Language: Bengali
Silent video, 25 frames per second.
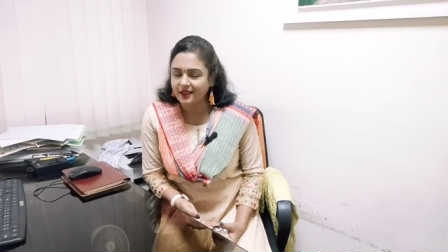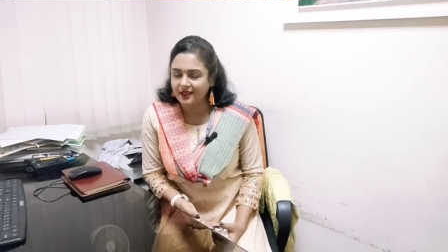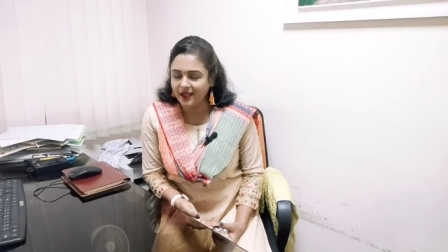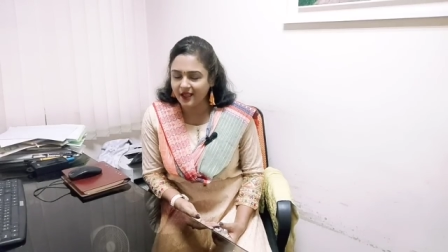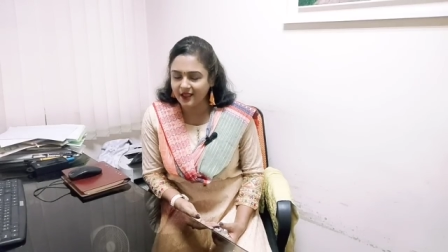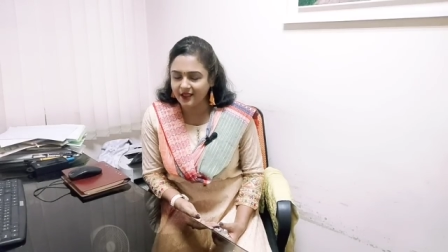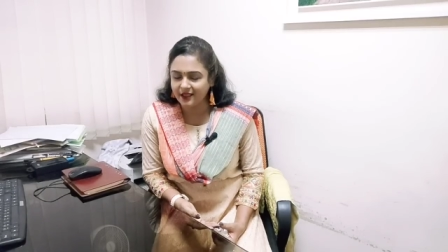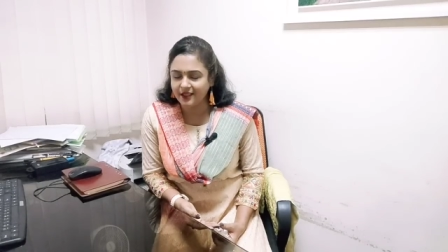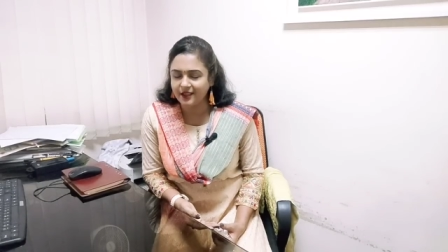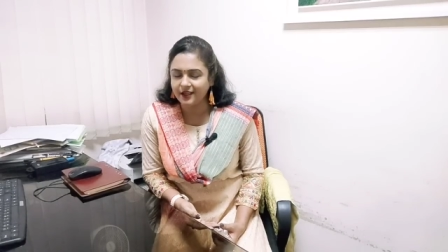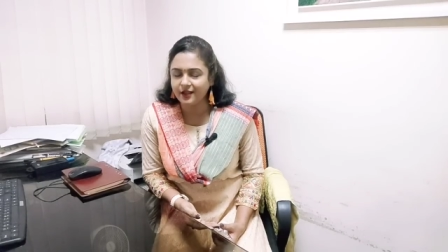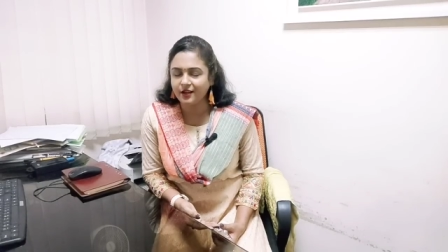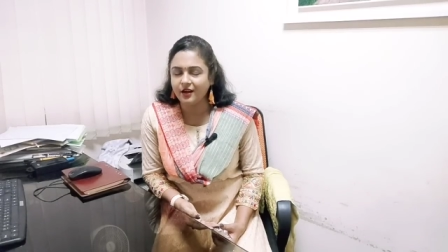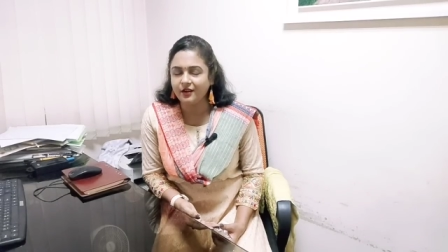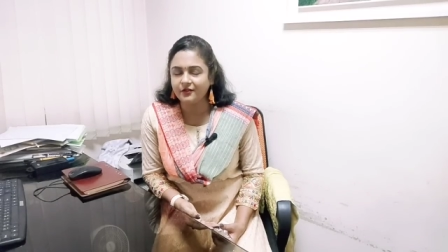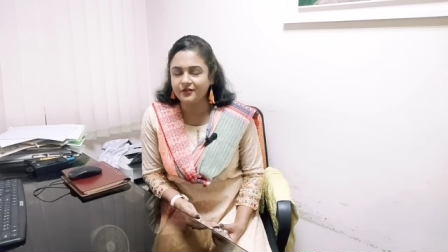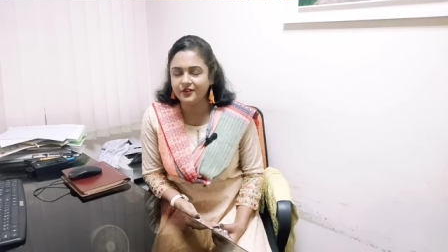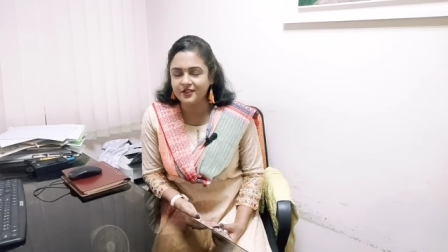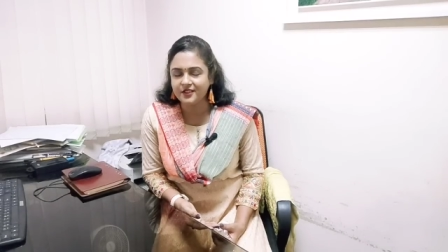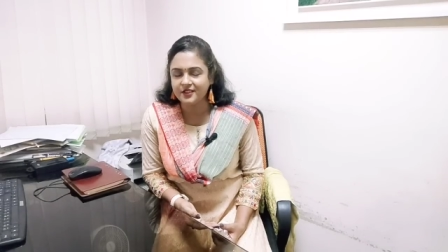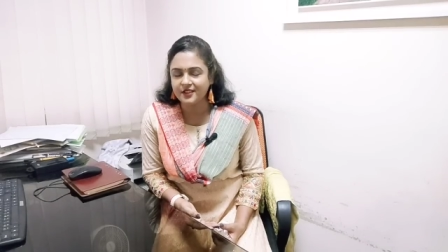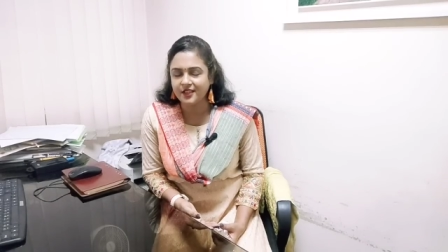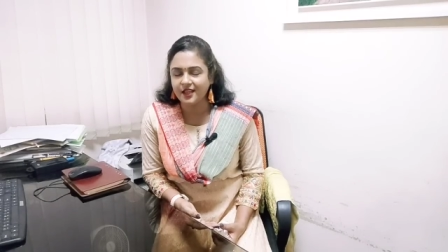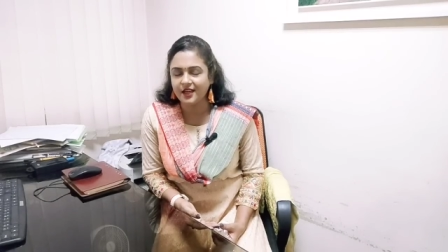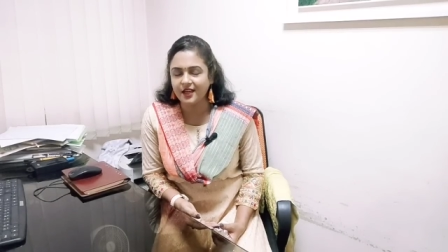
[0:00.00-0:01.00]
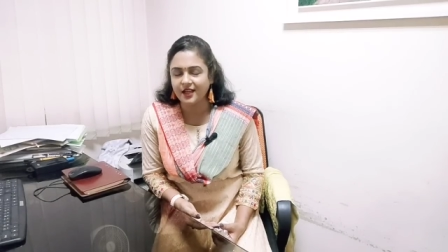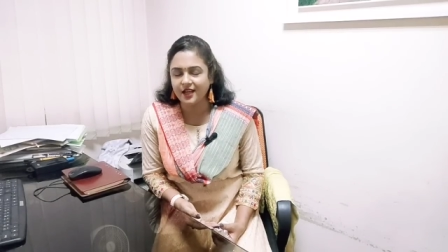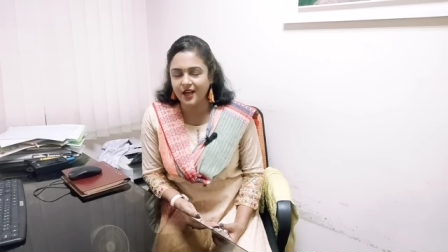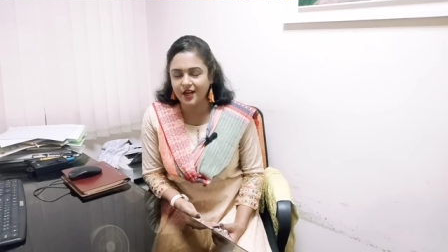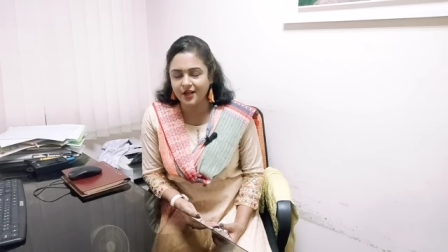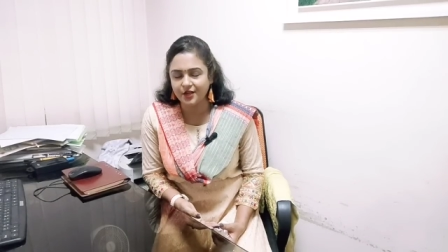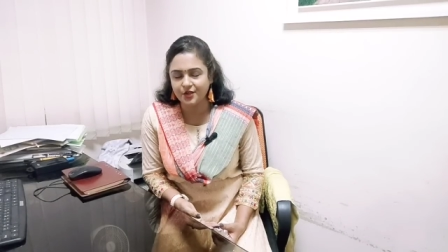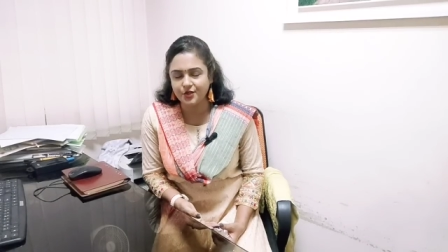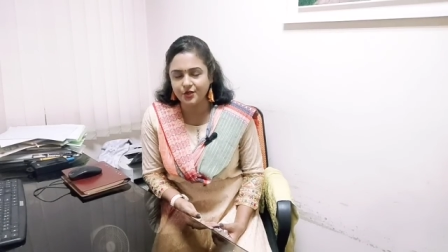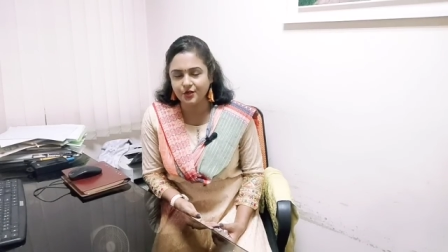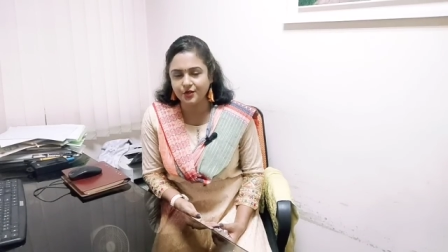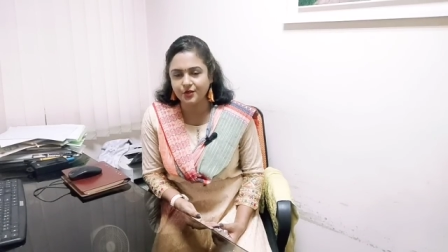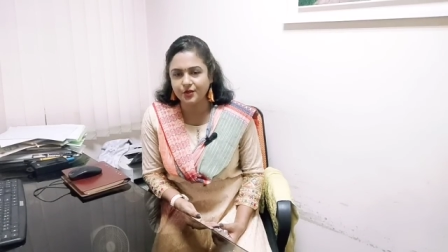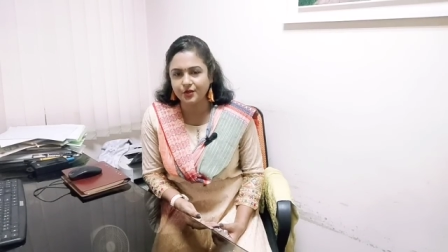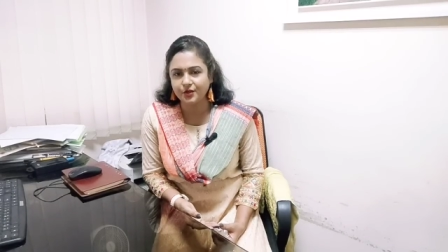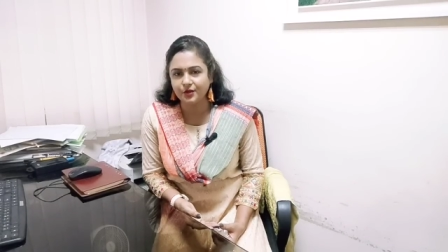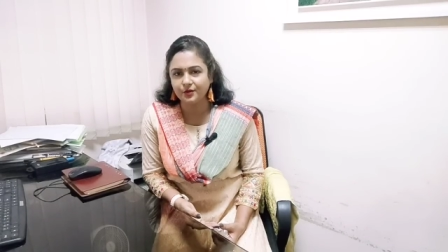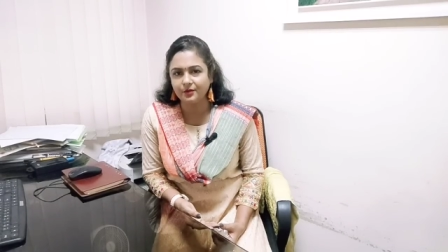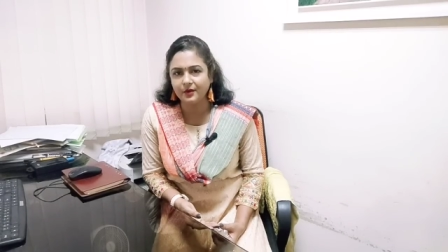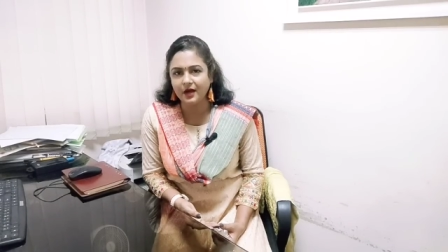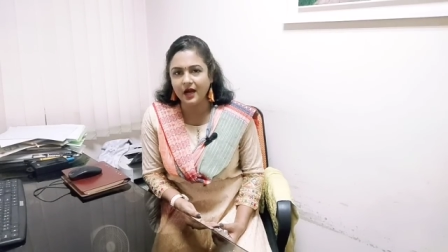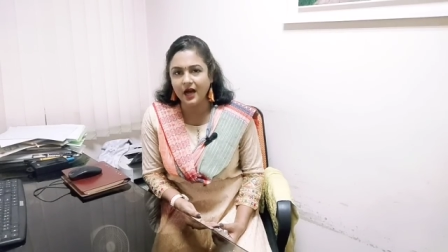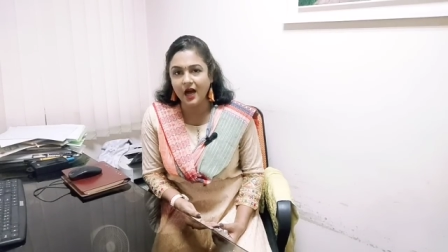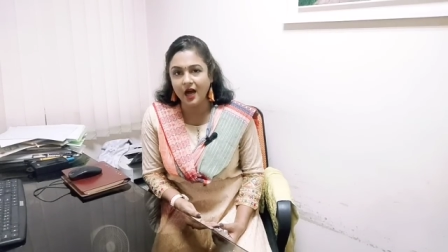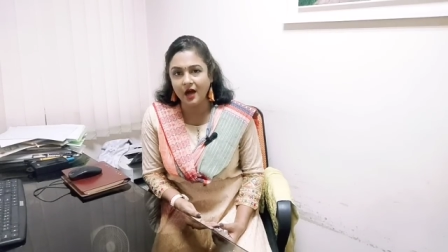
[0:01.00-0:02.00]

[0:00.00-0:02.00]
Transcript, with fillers: তাদের অফিসিয়াল কার্যক্রম